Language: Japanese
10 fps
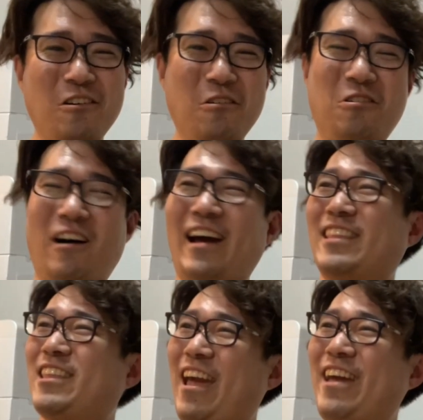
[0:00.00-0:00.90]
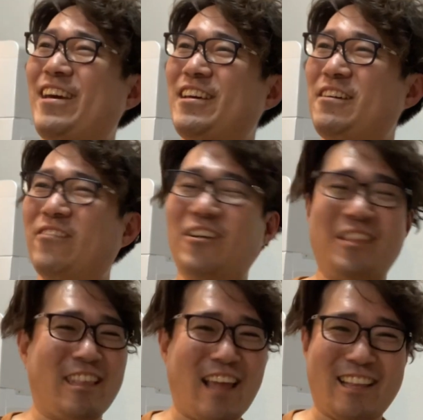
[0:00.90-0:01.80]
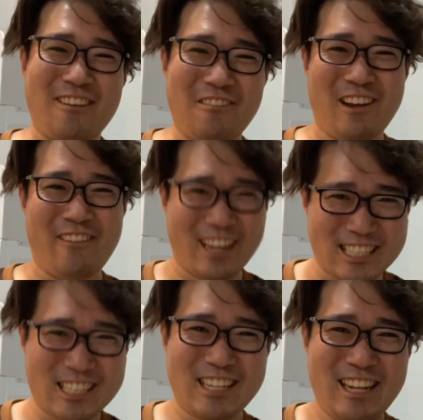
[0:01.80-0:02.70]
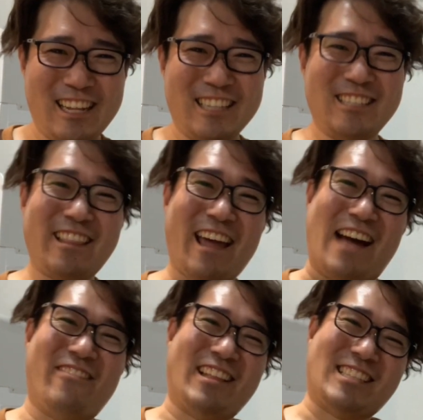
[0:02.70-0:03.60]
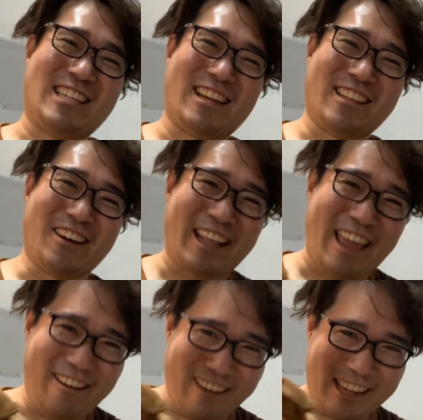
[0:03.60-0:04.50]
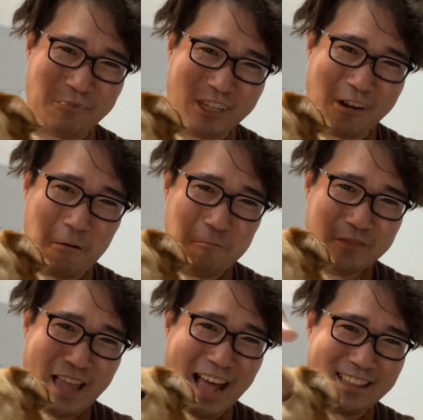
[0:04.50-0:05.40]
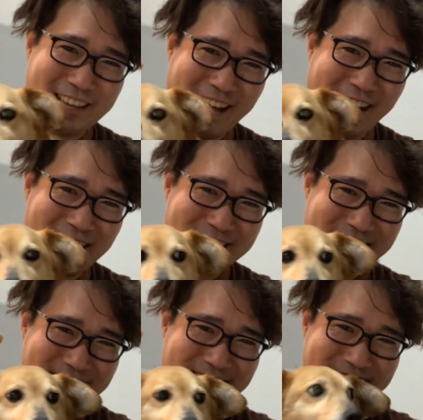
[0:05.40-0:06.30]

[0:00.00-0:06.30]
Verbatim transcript: お風呂入って、もう寝たいと思います。それでは、また次の動画でお会いしましょう。アディオス